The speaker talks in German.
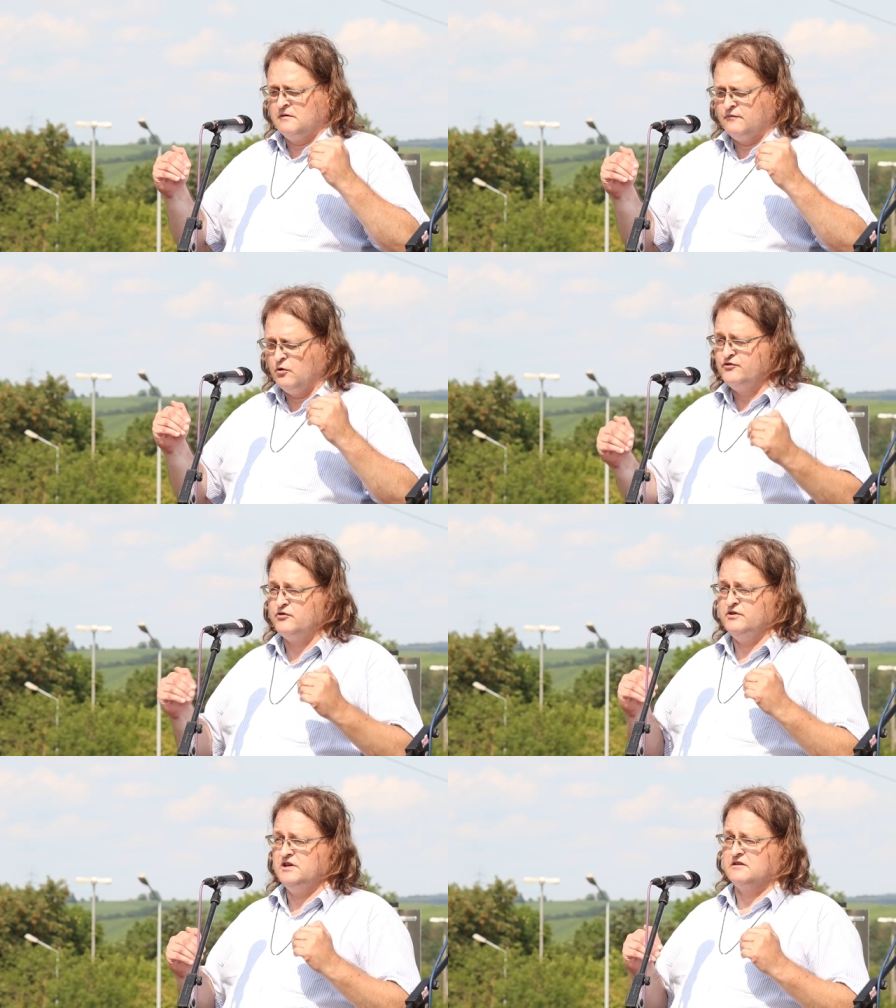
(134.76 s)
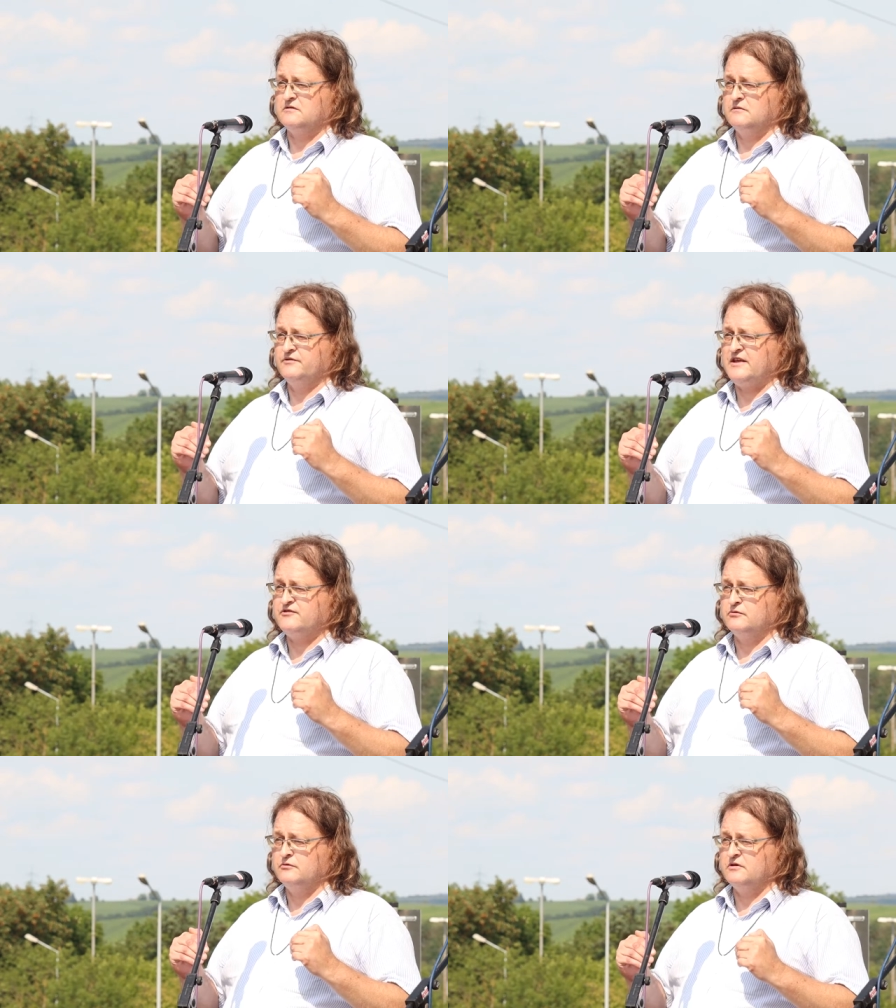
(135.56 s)
funktioniert. Und
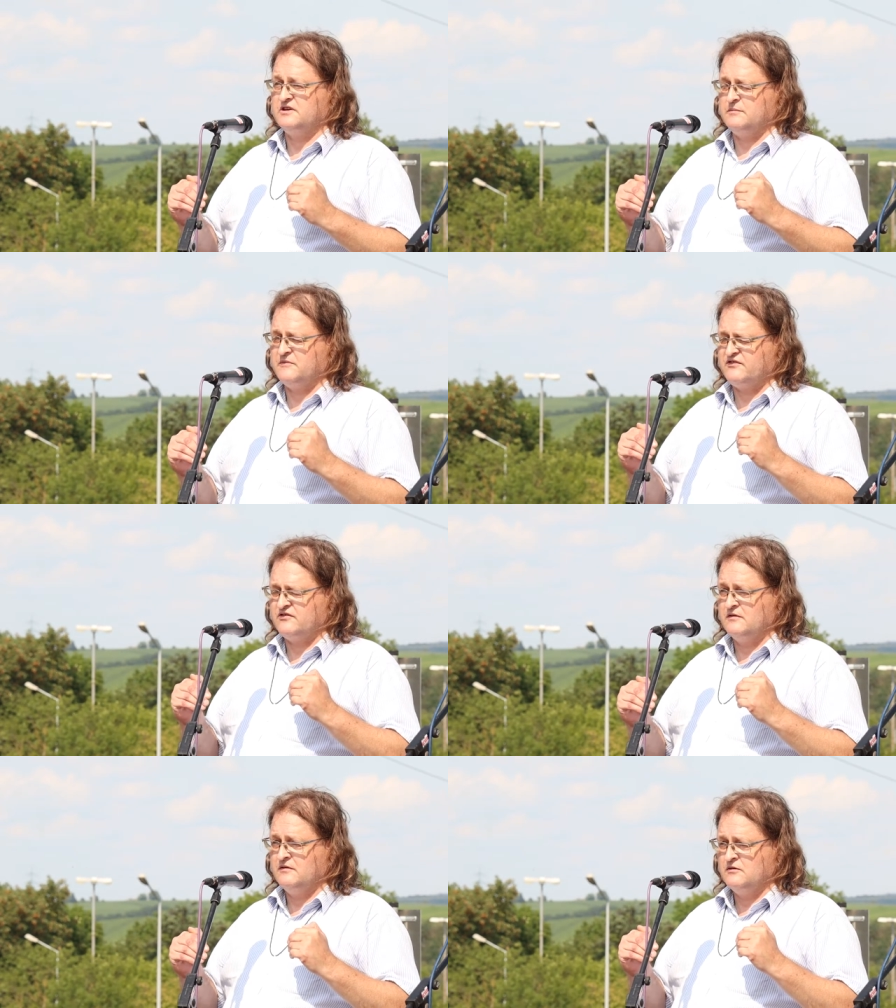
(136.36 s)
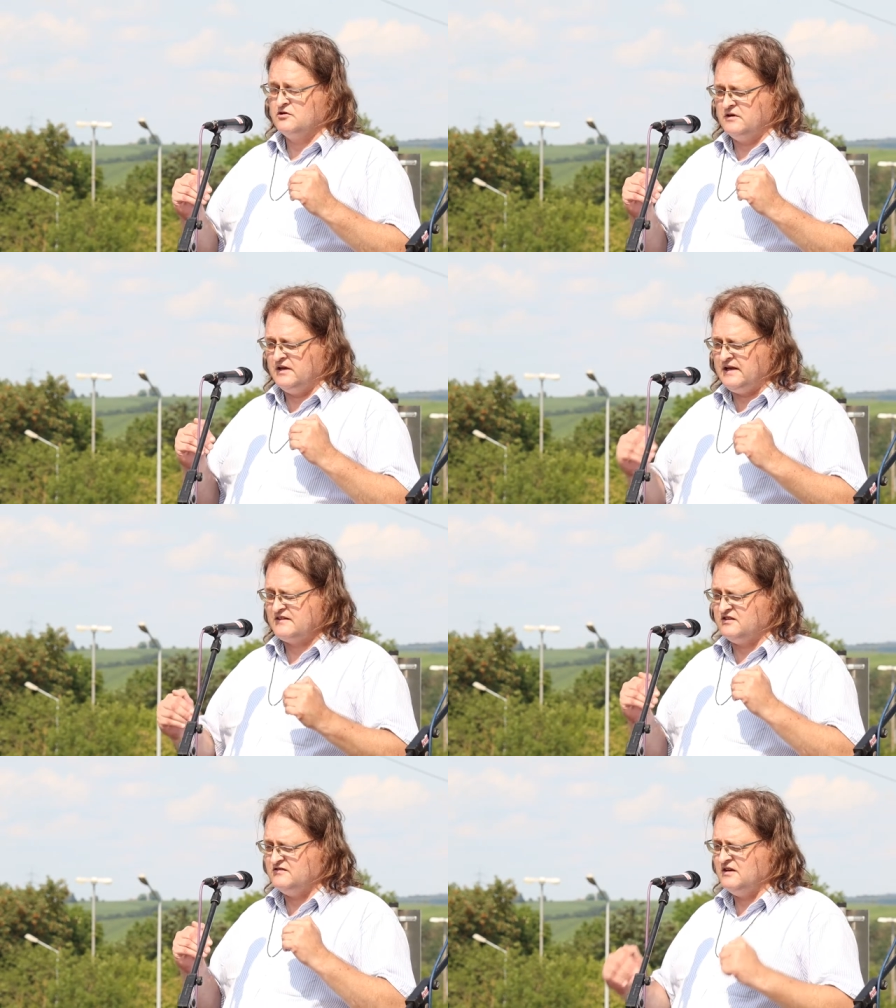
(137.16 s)
dazu gehört eben das
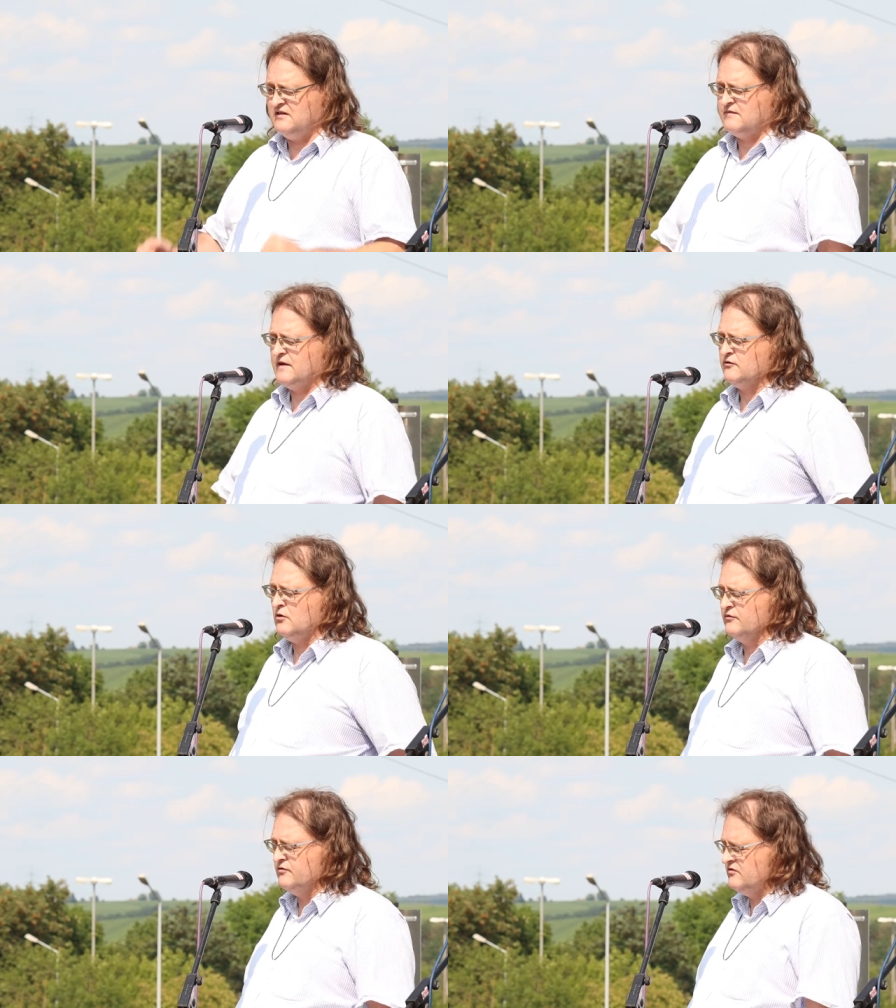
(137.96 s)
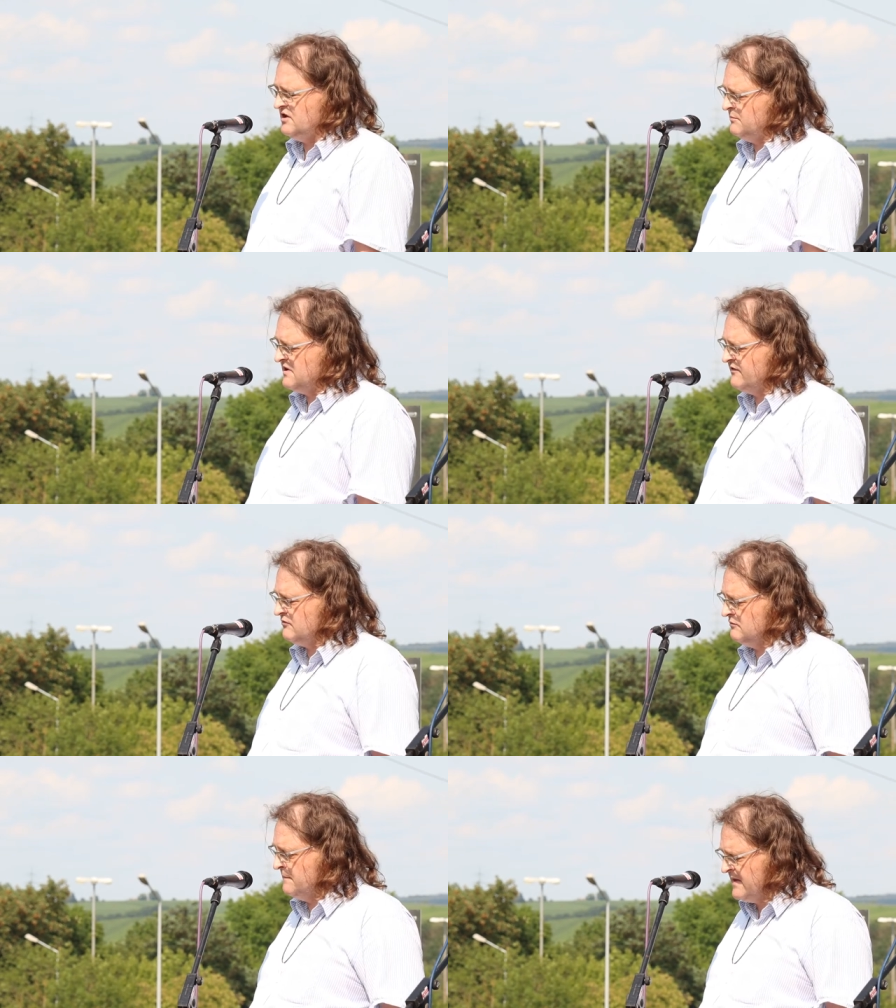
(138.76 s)
Elektrizitätsversorgungssystem
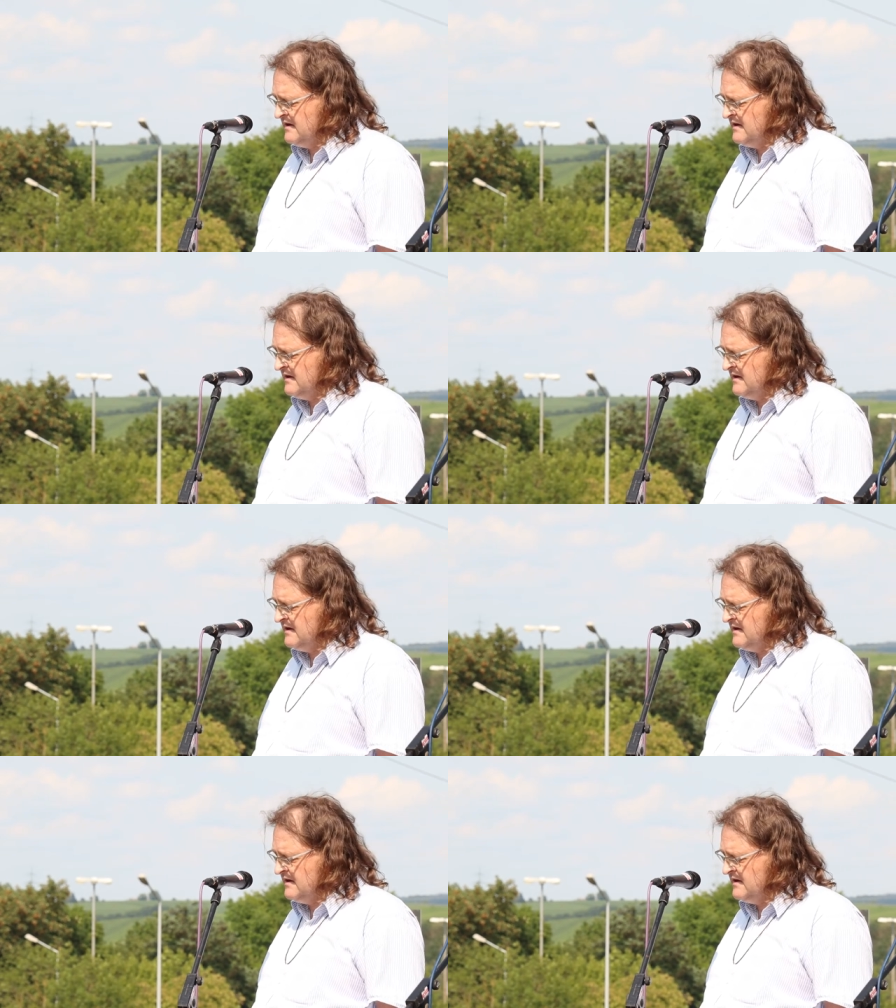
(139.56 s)
dazu.